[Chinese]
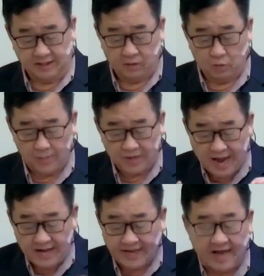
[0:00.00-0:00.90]
我们
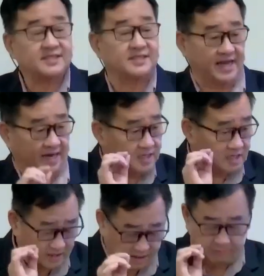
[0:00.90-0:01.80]
看他讲
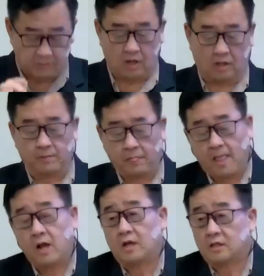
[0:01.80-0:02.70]
什么，《
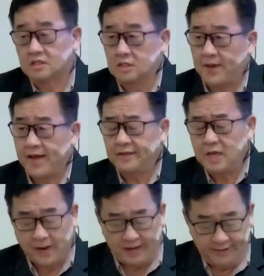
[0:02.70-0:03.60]
诗篇》
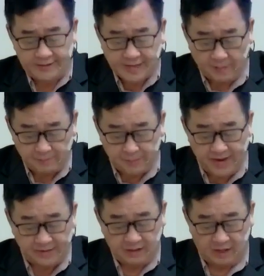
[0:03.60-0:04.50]
百零三
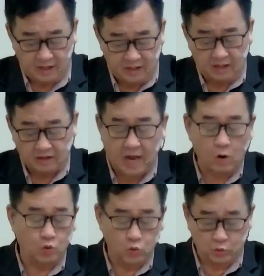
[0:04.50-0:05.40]
篇二到
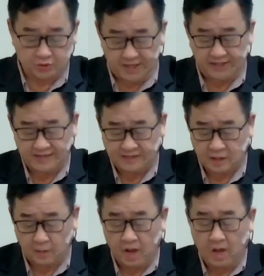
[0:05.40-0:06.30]
五节，他讲什么？